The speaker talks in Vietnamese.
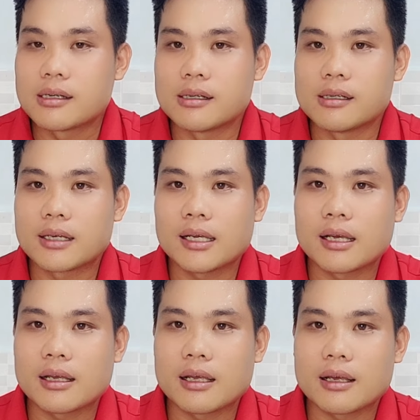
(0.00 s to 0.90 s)
cái
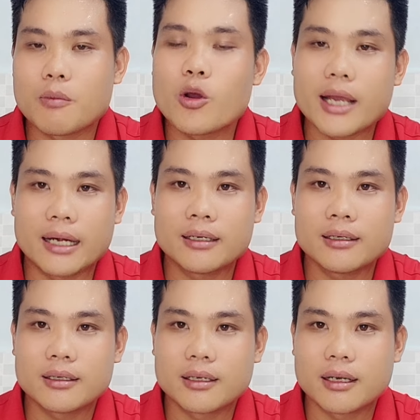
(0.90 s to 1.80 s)
cái cái cái bối cảnh
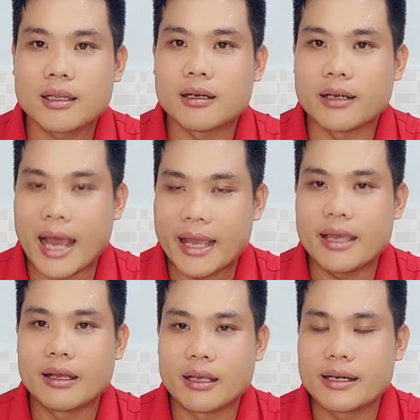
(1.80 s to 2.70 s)
cái thời đại
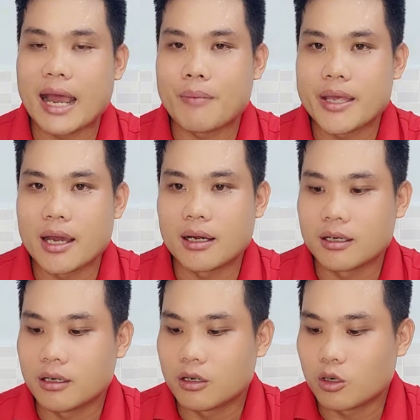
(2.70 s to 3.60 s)
hiện hiện đại bây giờ
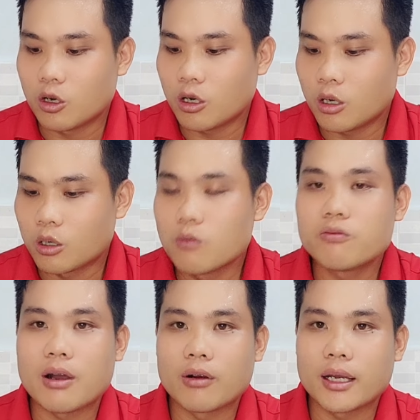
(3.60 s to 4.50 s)
nó đúng
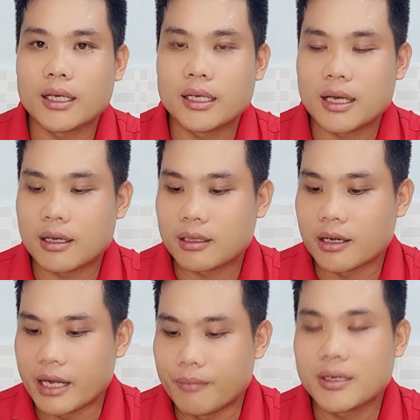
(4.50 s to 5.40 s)
vào cái à,
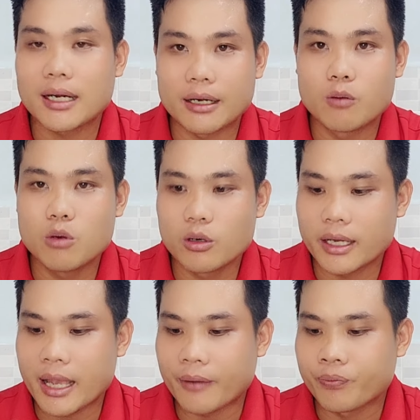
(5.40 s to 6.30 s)
thời điểm rất là đúng luôn cả
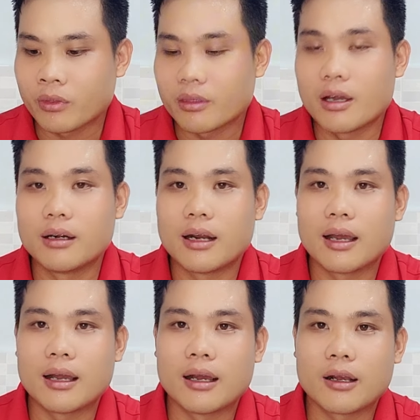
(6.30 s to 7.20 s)
nhà nên
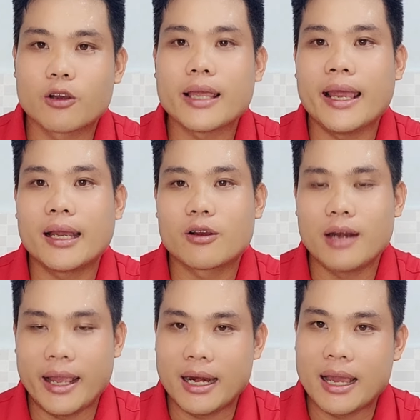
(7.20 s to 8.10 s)
à, có thể có
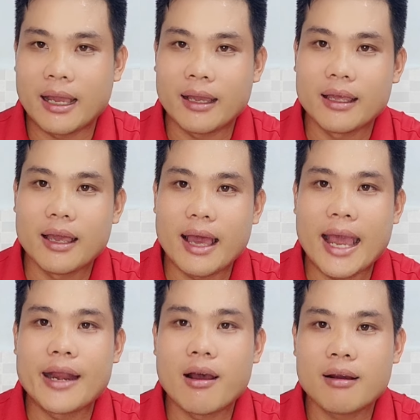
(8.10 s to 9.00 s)
lẽ là
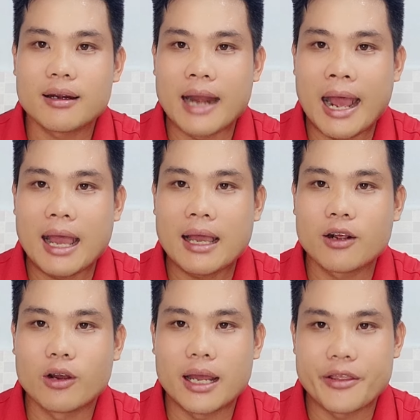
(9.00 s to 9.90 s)
ai đó đã
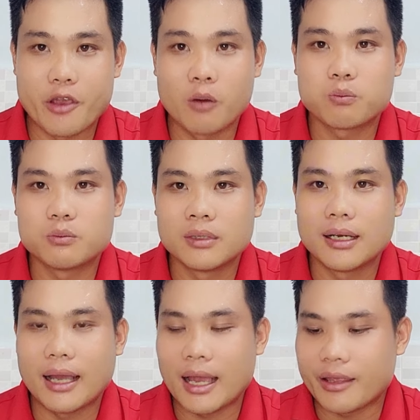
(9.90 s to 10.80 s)
gọi là nhột
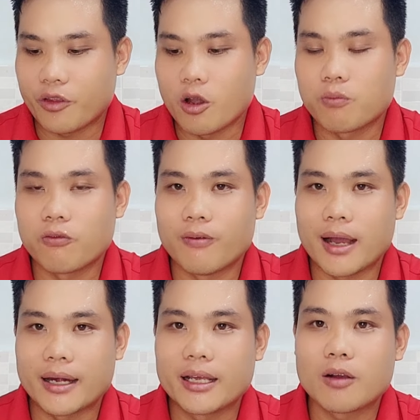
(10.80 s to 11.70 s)
ha, nhột
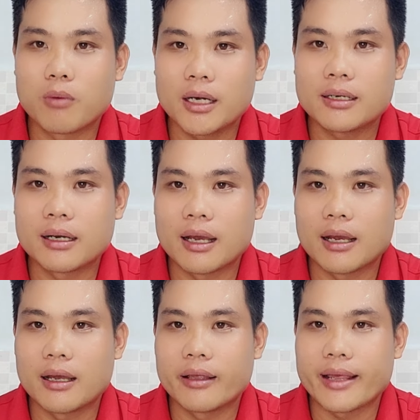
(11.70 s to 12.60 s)
và đi công kích
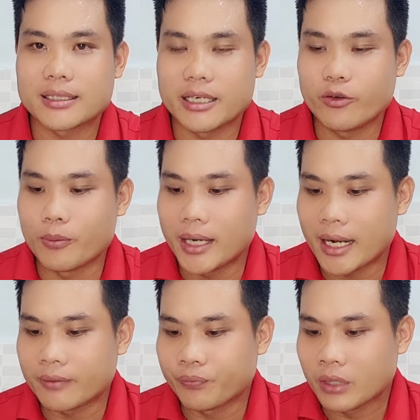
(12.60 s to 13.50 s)
à, nhạc sĩ Nguyễn Minh
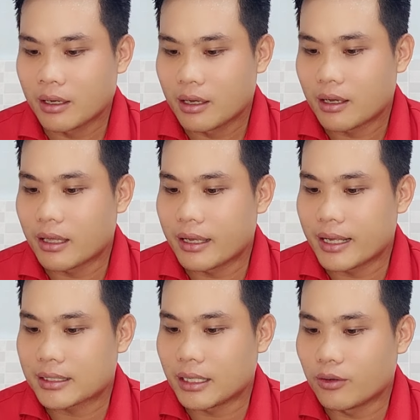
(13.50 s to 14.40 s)
Anh
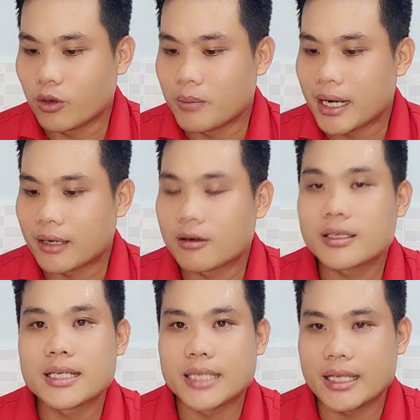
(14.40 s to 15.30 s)
nhạc sĩ Nguyễn Minh Anh có
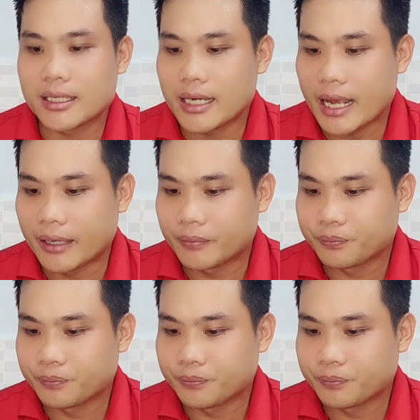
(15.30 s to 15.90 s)
chia sẻ như thế này